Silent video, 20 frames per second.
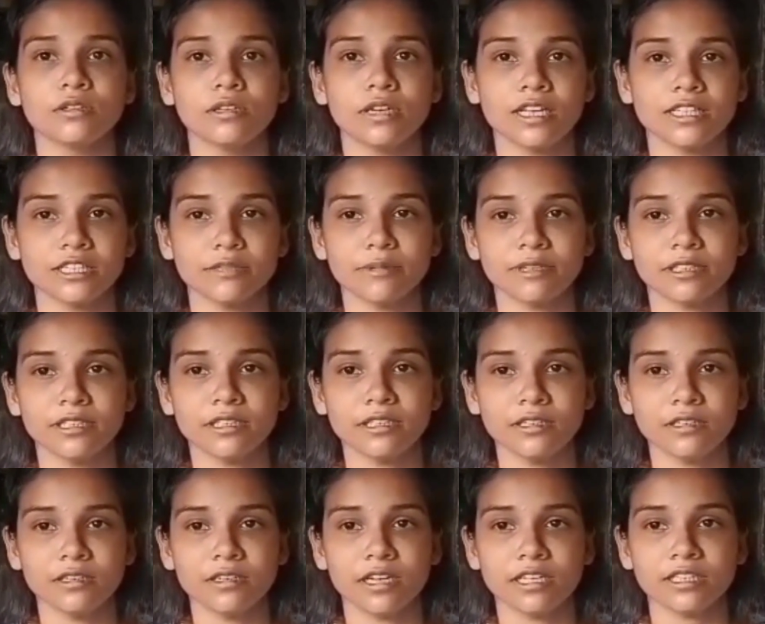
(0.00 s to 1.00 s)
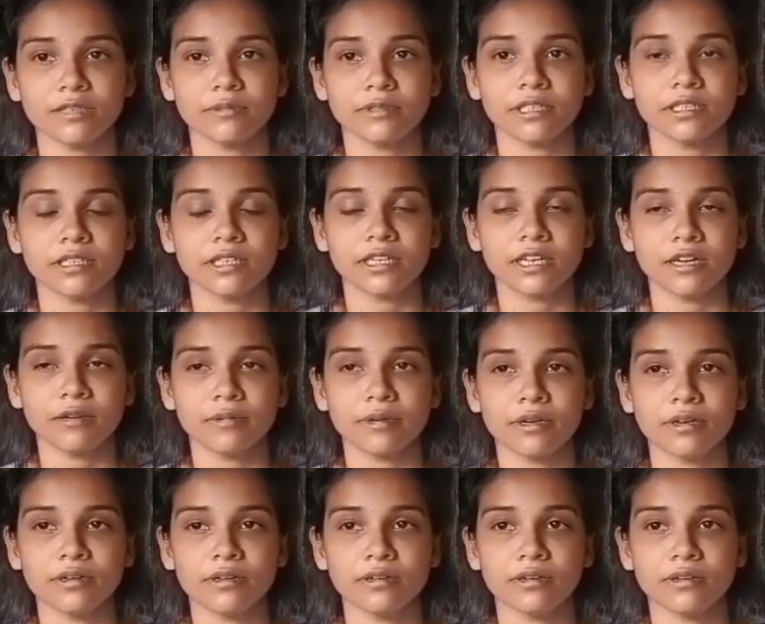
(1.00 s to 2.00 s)
রাজার বাথানে রাজার বাথান থেকে
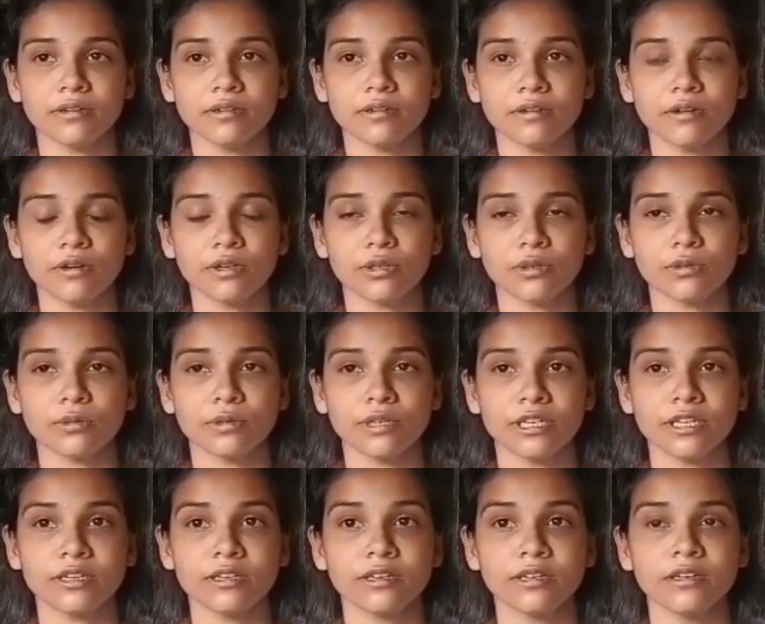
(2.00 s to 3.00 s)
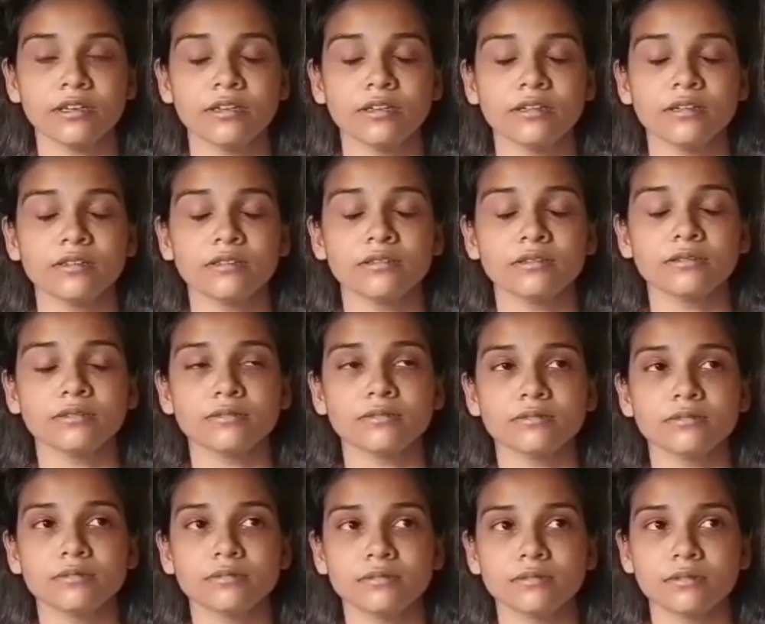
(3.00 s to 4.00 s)
আবার অটো করে
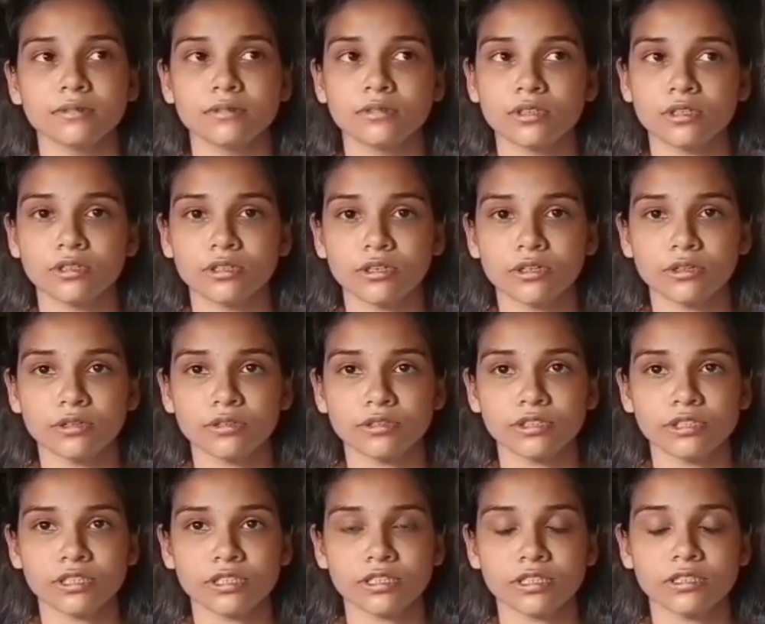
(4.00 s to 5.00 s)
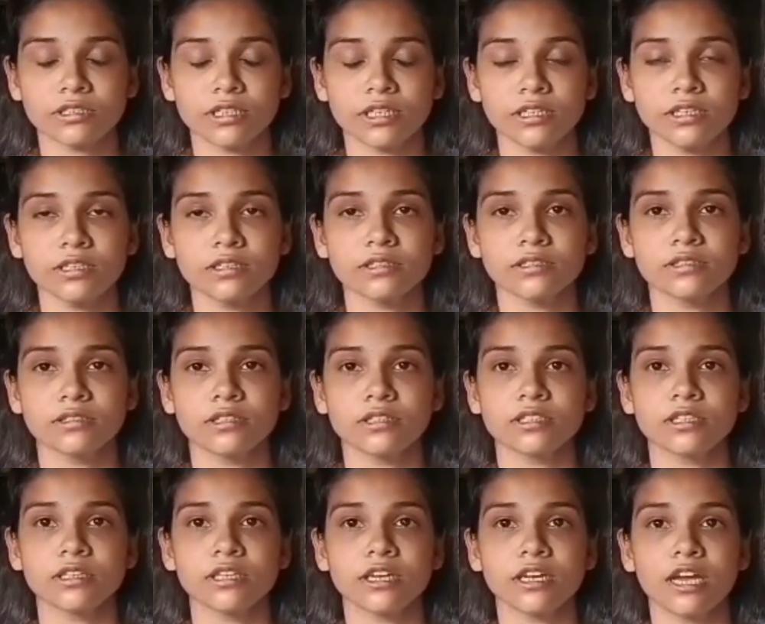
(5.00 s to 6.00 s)
চন্দ্রনগর স্টেশন যাই
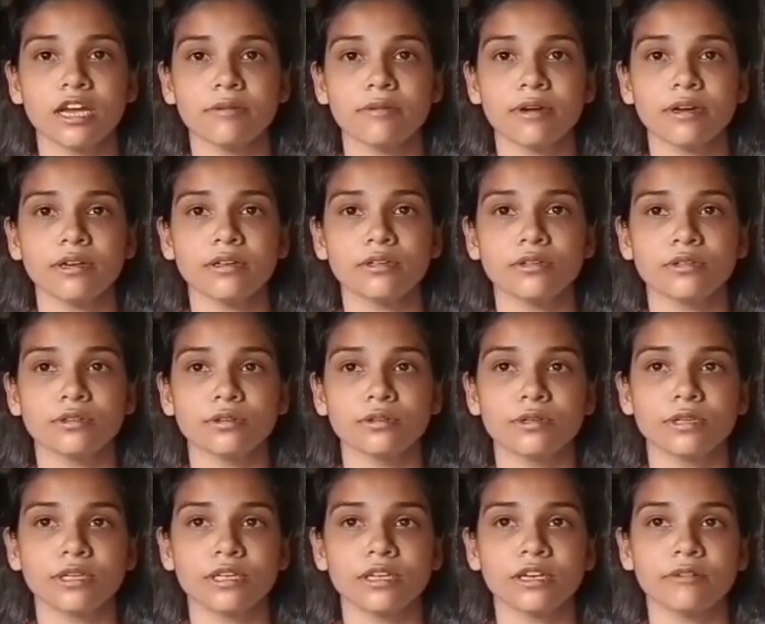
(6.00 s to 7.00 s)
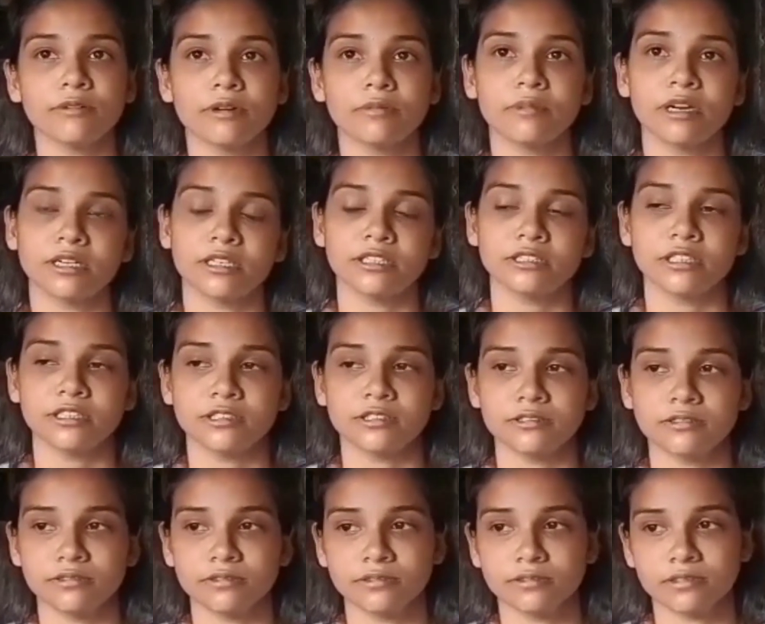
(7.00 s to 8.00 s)
স্টেশন থেকে আবার টোটো করে আবার মাঠে যাই
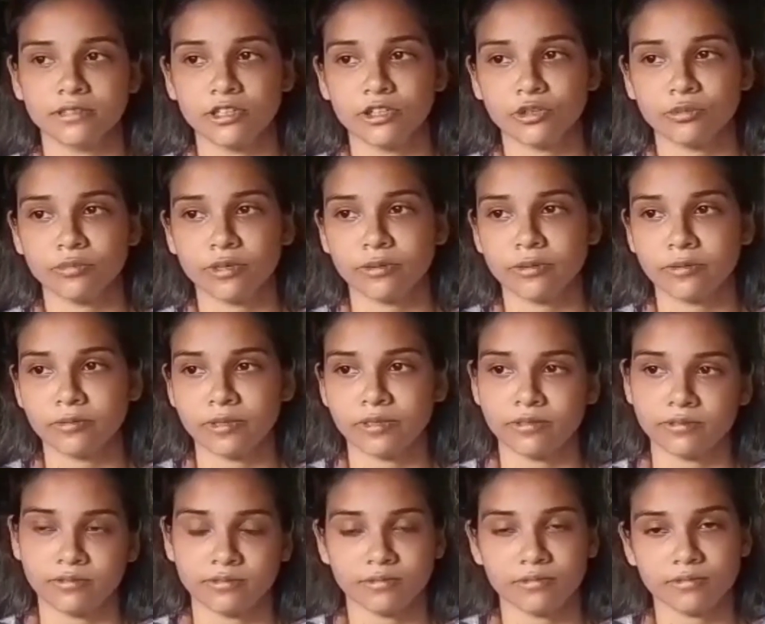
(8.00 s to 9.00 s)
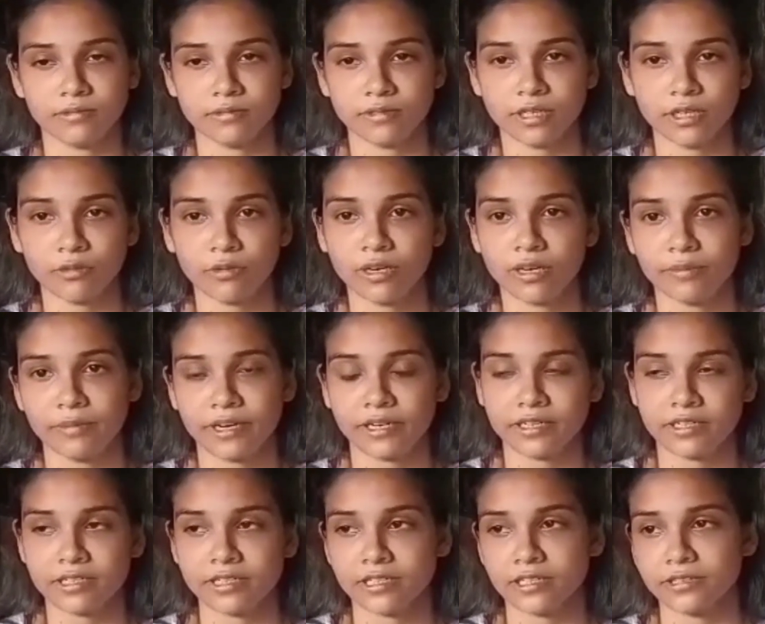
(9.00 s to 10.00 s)
এরকমভাবে আমি রেগুলার
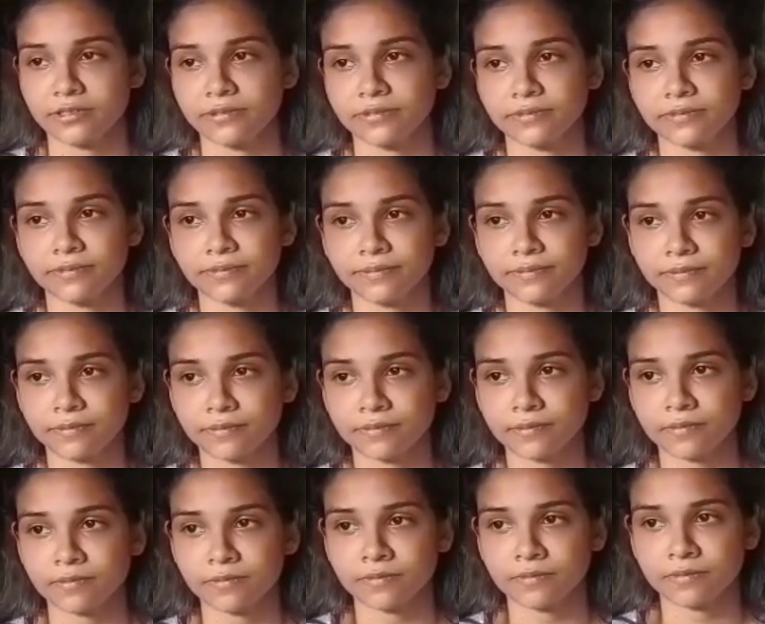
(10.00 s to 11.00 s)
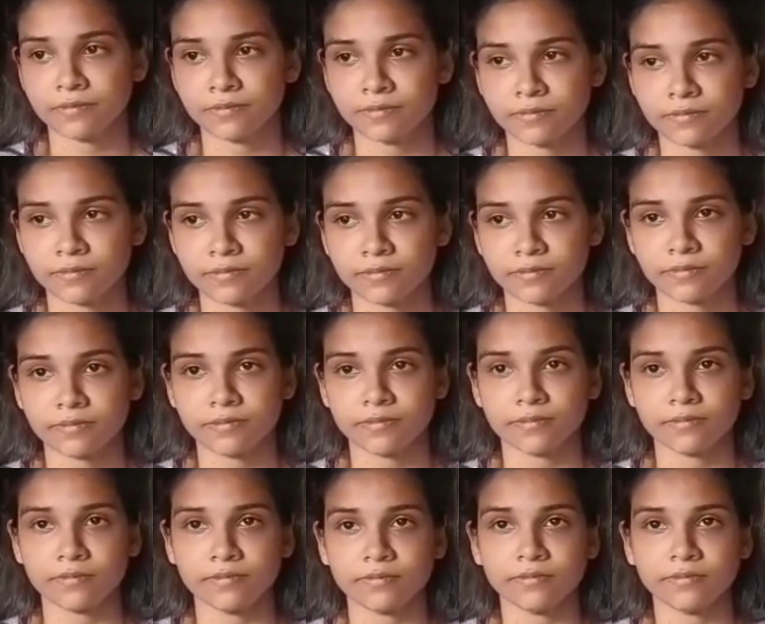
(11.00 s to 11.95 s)
প্র্যাকটিস যাই প্রতিদিনই প্র্যাকটিস করতে